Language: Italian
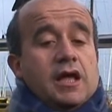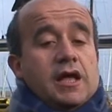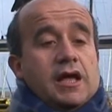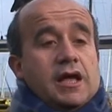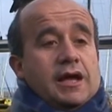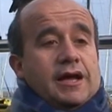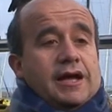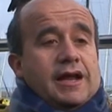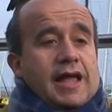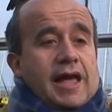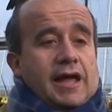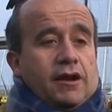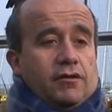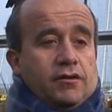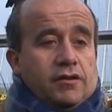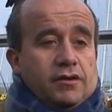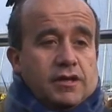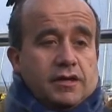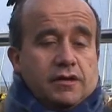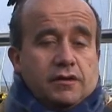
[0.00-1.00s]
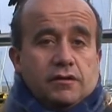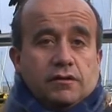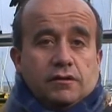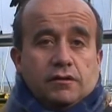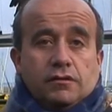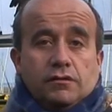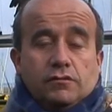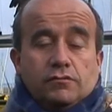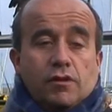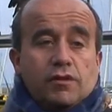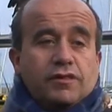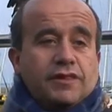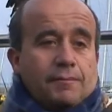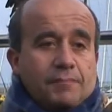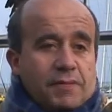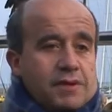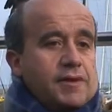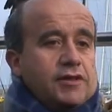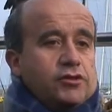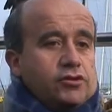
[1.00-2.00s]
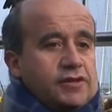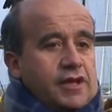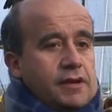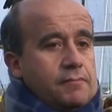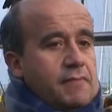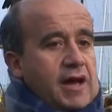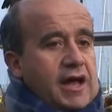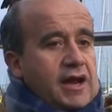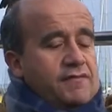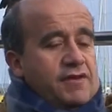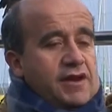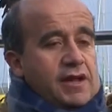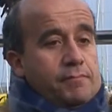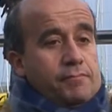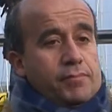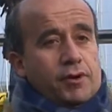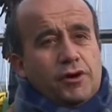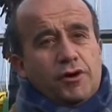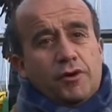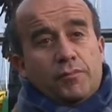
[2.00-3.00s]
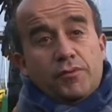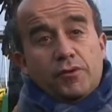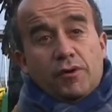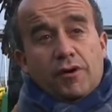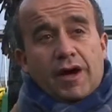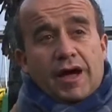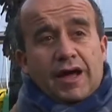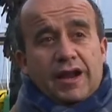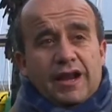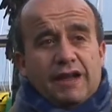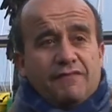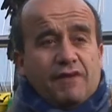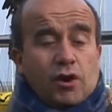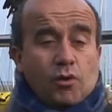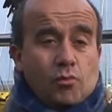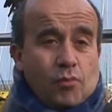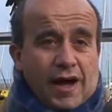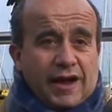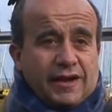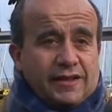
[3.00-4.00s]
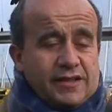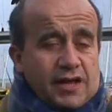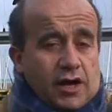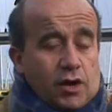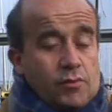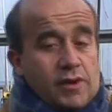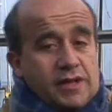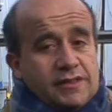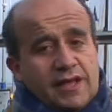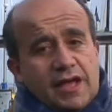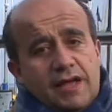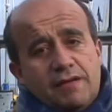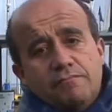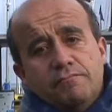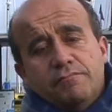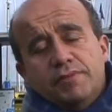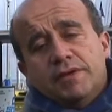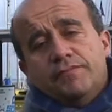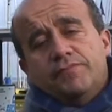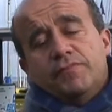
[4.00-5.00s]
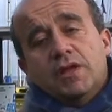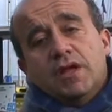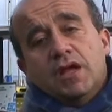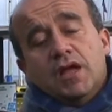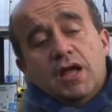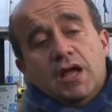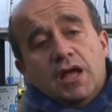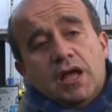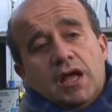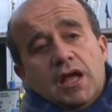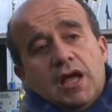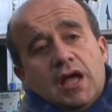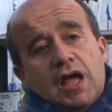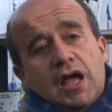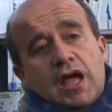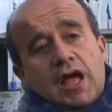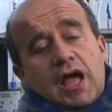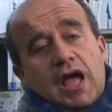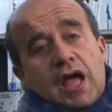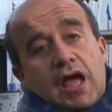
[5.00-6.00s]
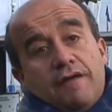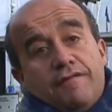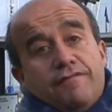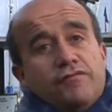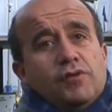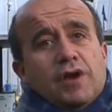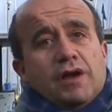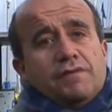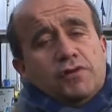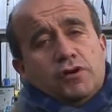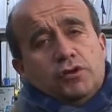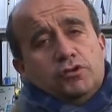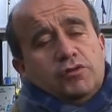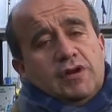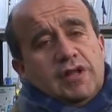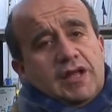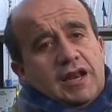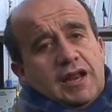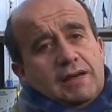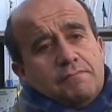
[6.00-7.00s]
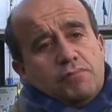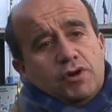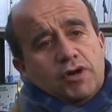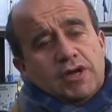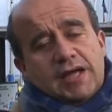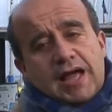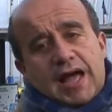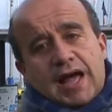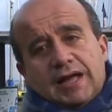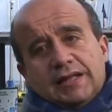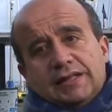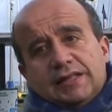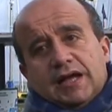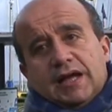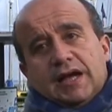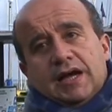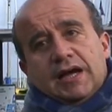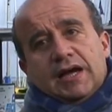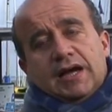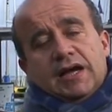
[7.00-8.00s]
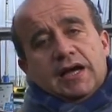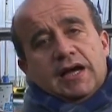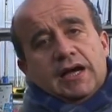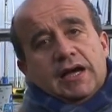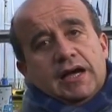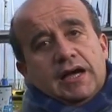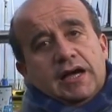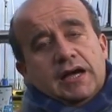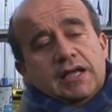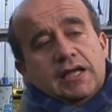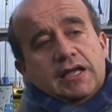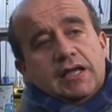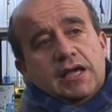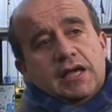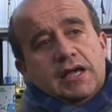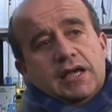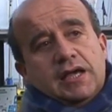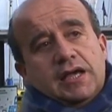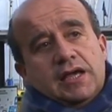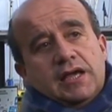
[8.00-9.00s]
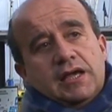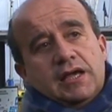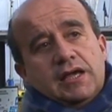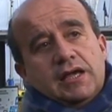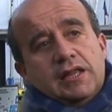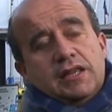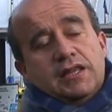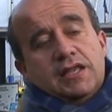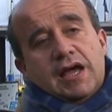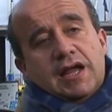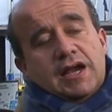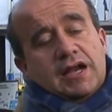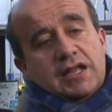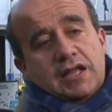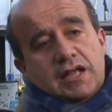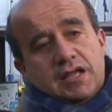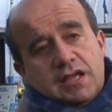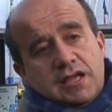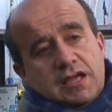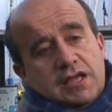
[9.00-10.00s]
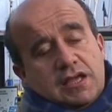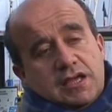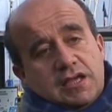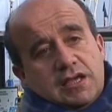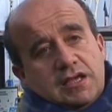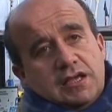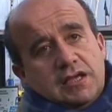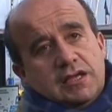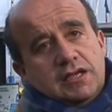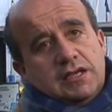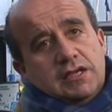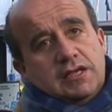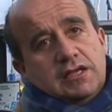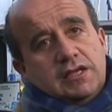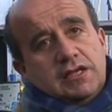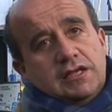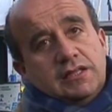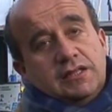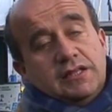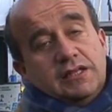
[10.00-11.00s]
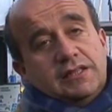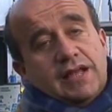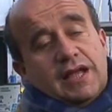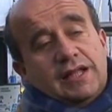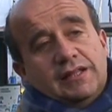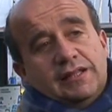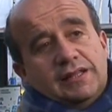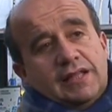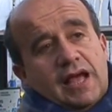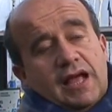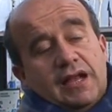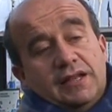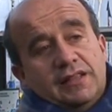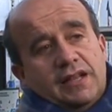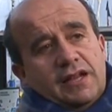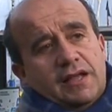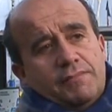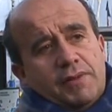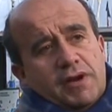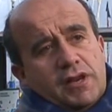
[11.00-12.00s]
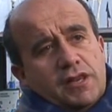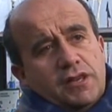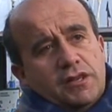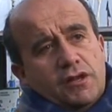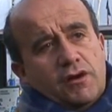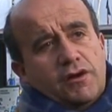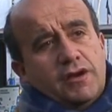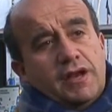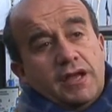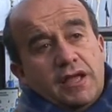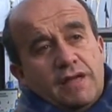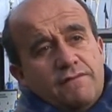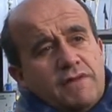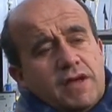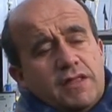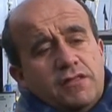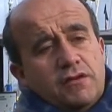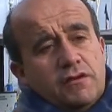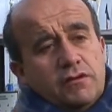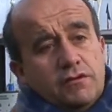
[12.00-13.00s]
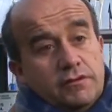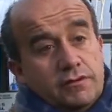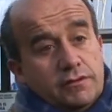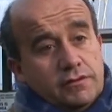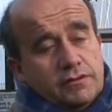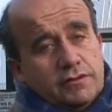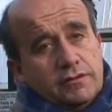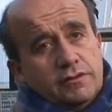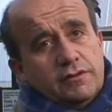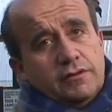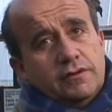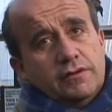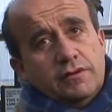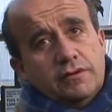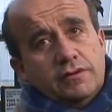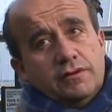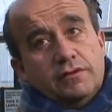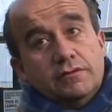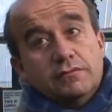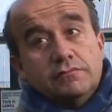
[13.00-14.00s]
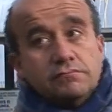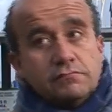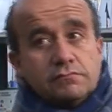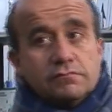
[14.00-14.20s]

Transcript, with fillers: eh, crearono eh, uno stabilimento termale vero e proprio all'avanguardia a quei tempi e fu la fortuna della borgata che si arricchì di tante altre persone che vennero